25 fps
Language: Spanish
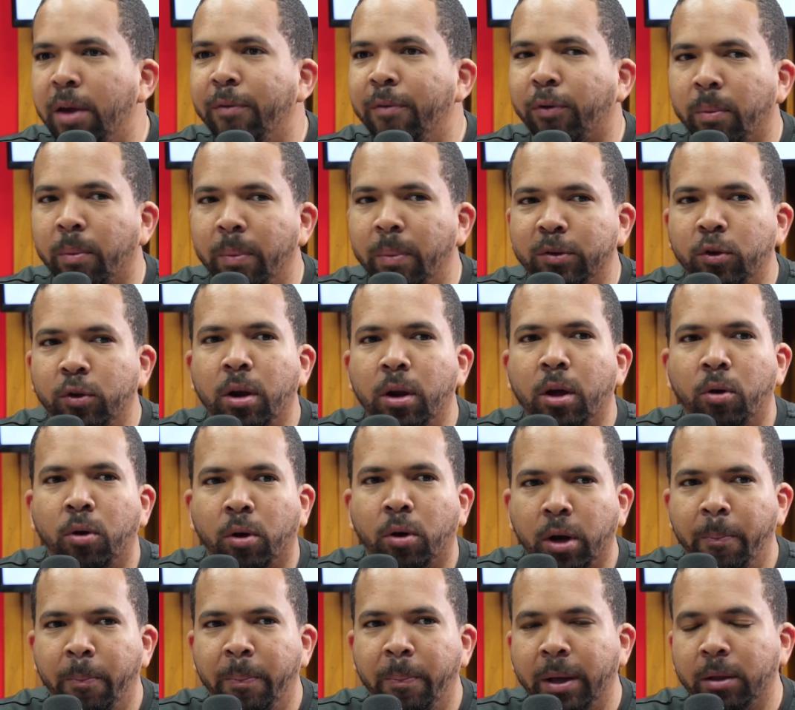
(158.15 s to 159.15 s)
informaciones
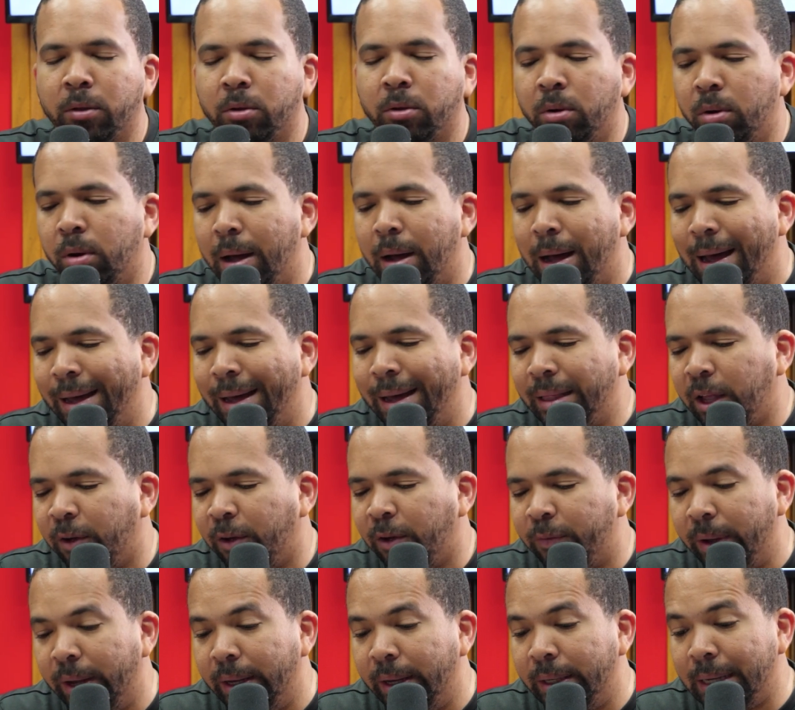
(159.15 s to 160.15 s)
con respecto a
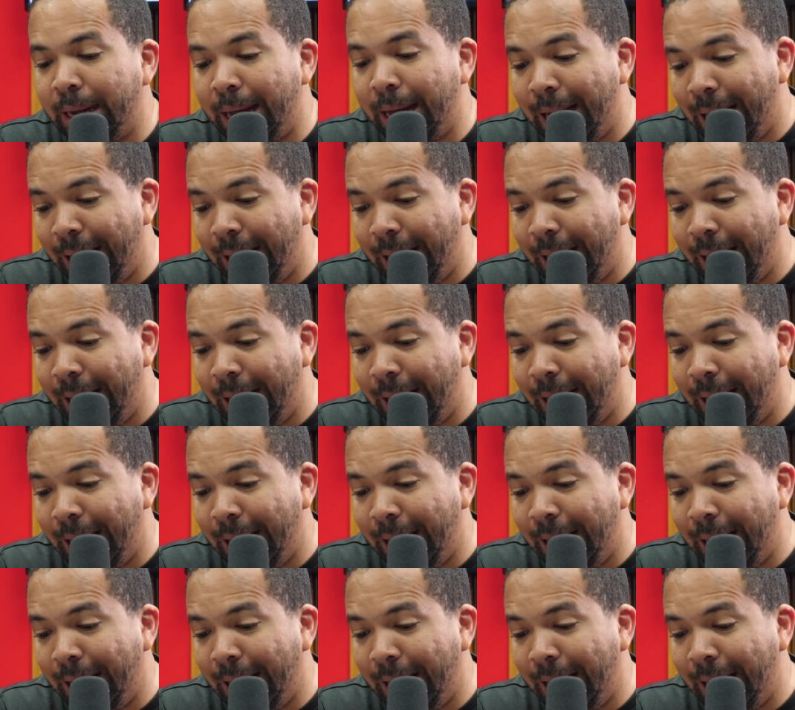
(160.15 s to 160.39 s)
esta fecha.